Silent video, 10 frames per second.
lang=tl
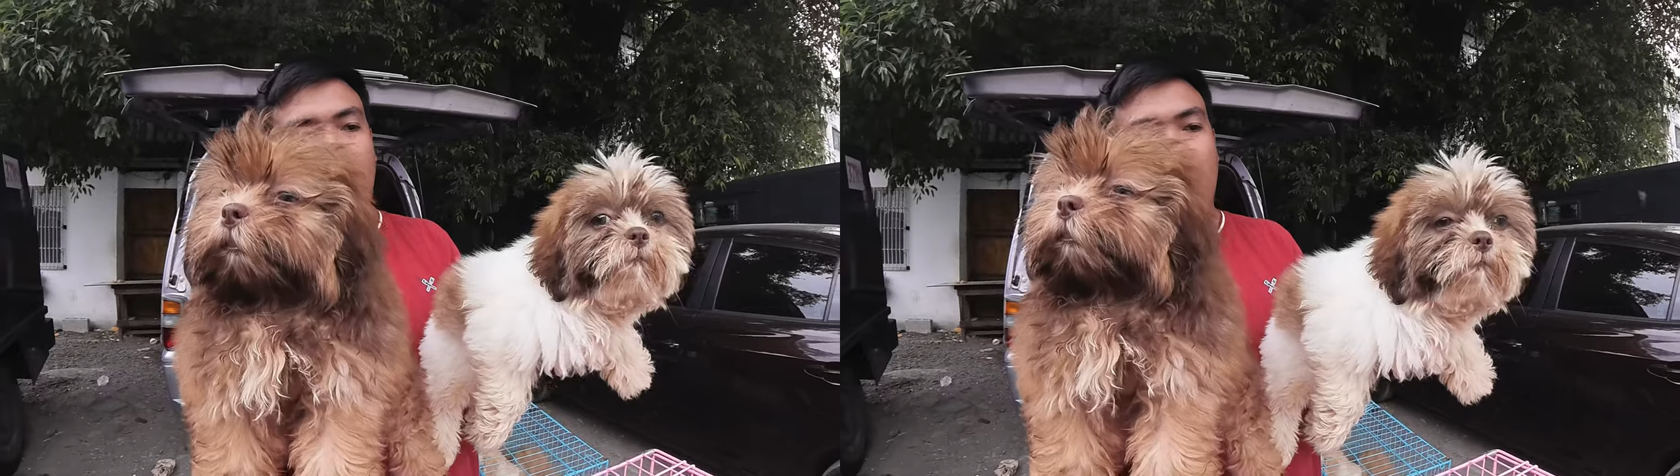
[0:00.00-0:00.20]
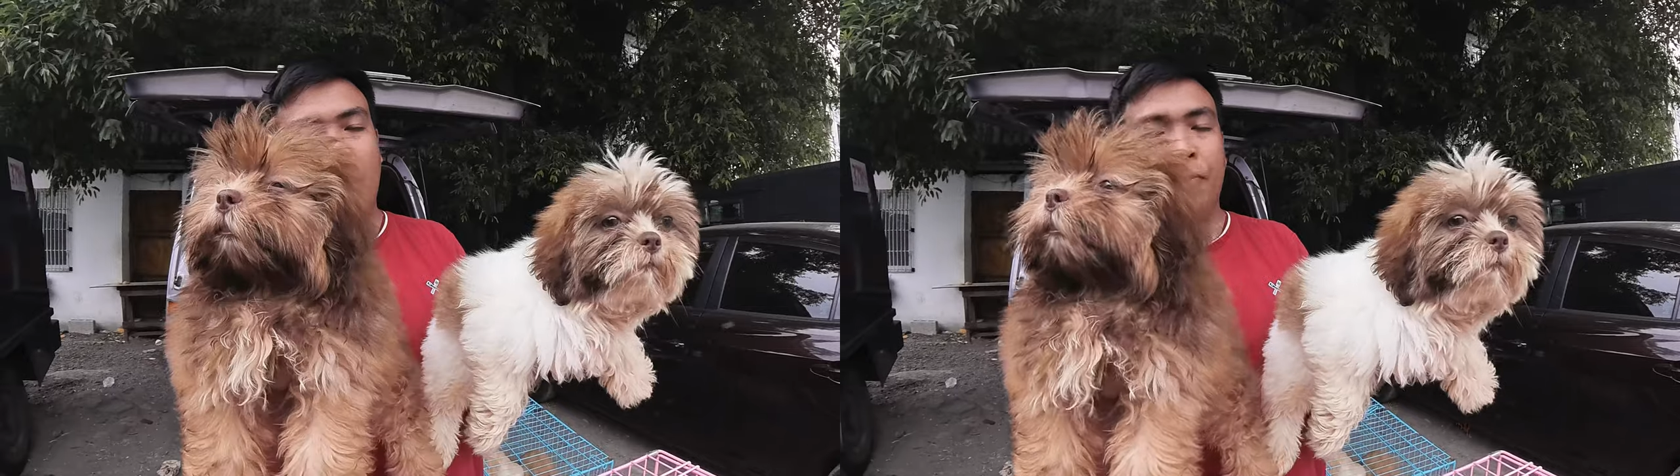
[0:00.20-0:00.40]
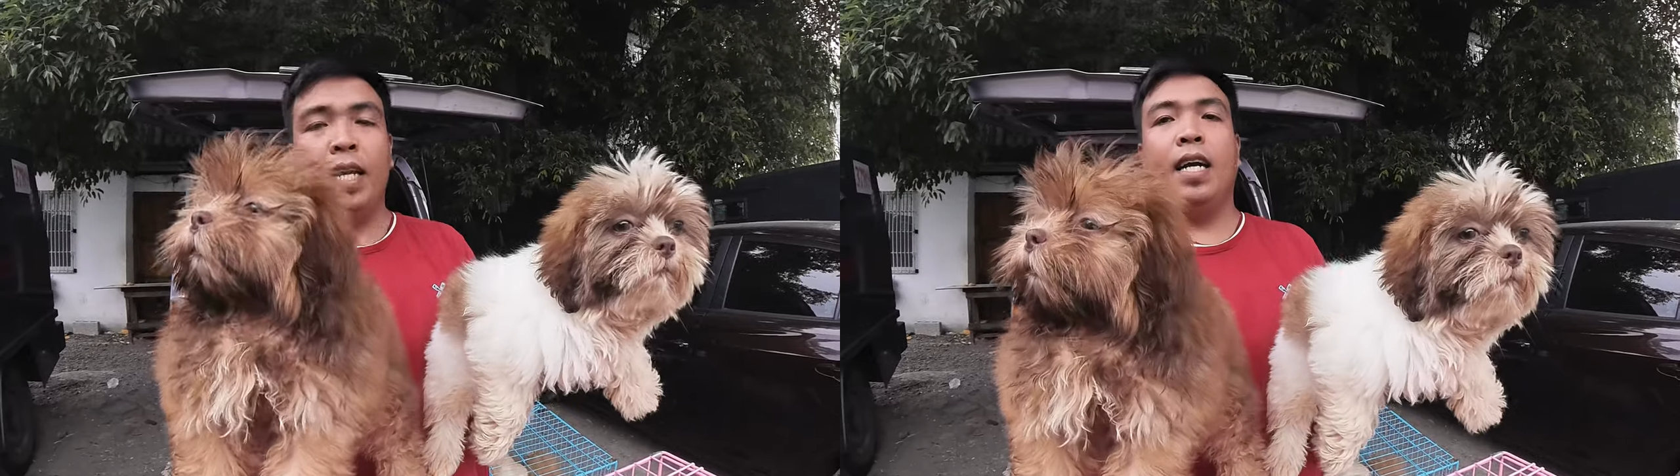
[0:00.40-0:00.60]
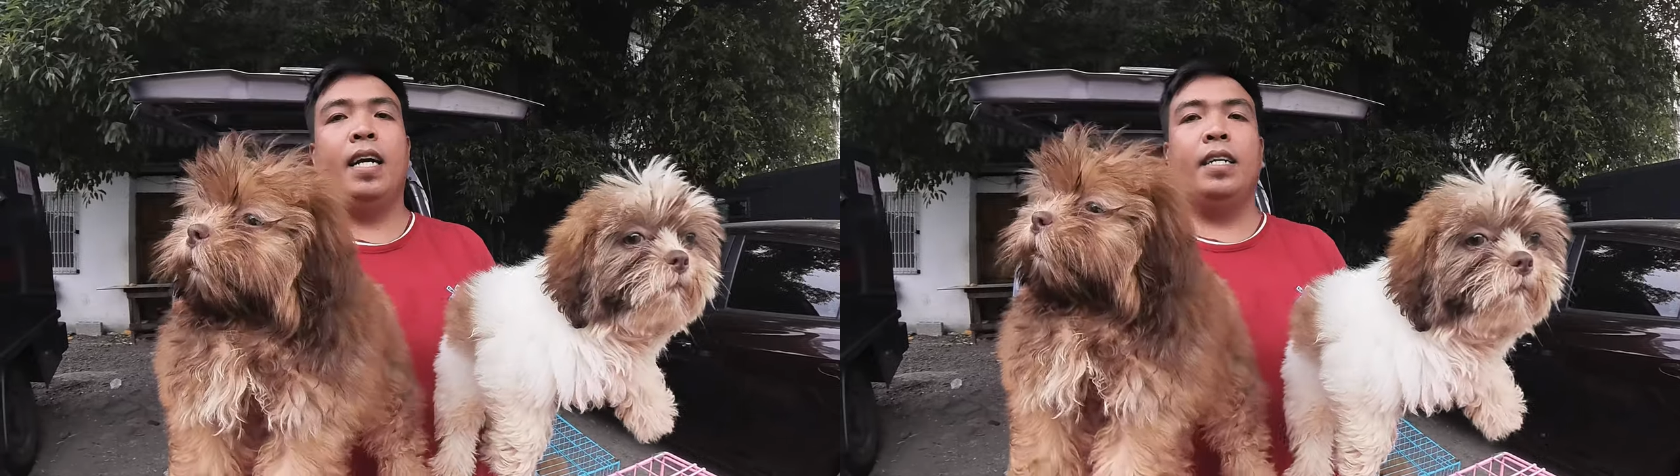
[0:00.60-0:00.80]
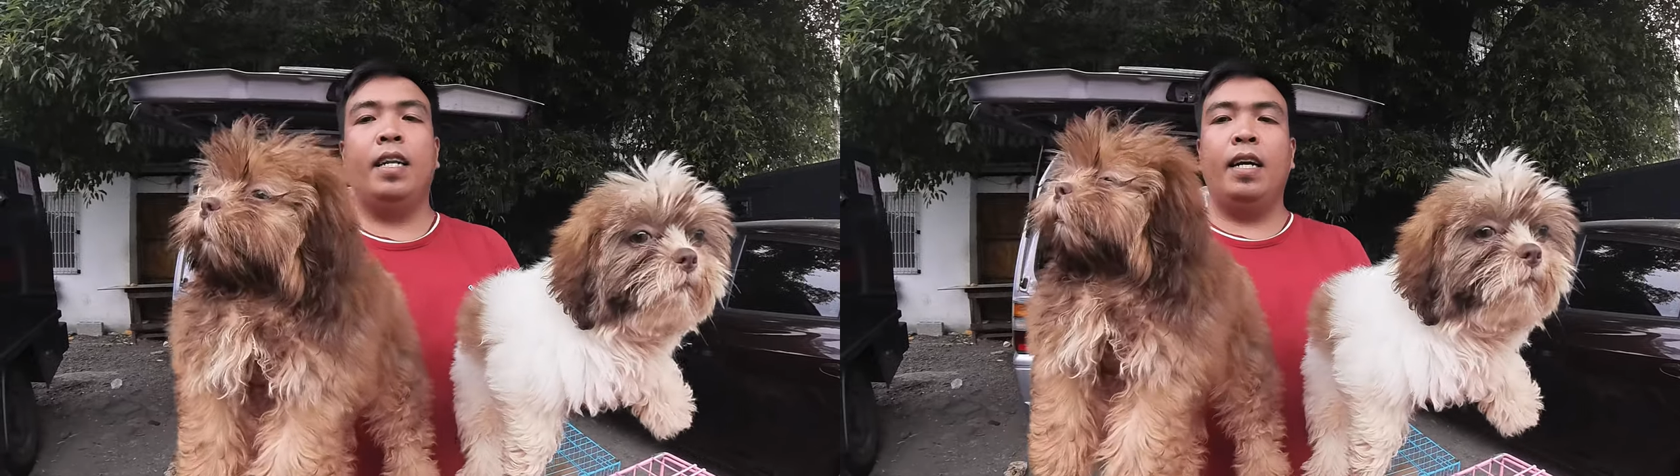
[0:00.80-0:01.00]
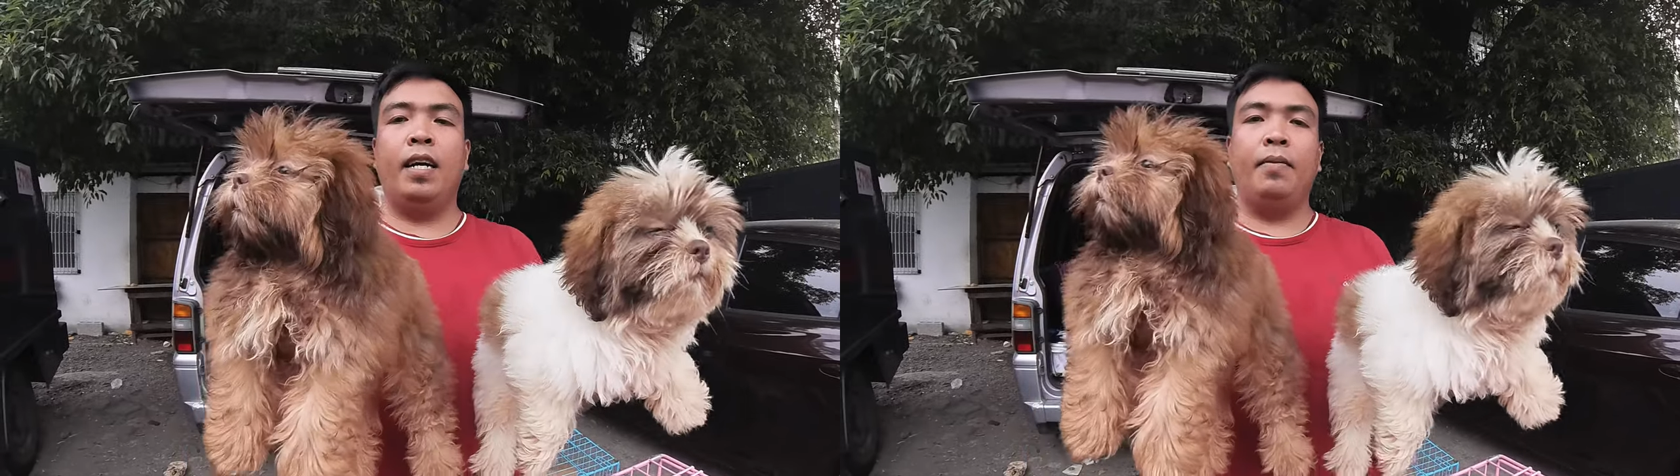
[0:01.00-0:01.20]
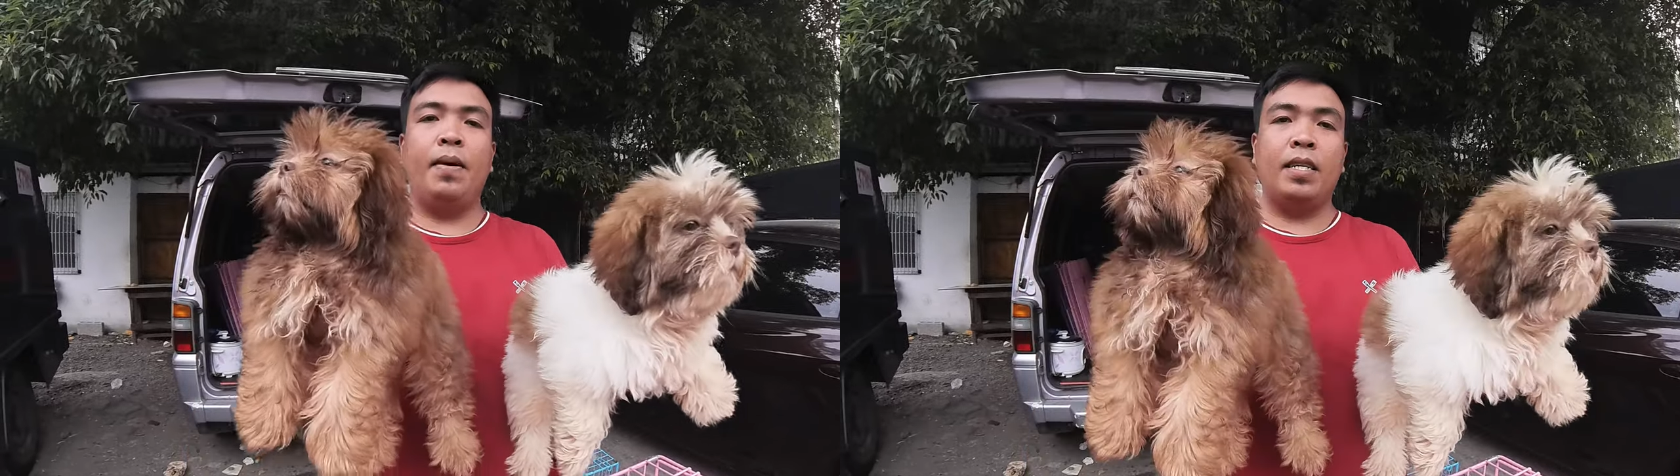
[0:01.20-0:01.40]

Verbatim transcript: boss? Ah, ah, wala, ano lang, ah,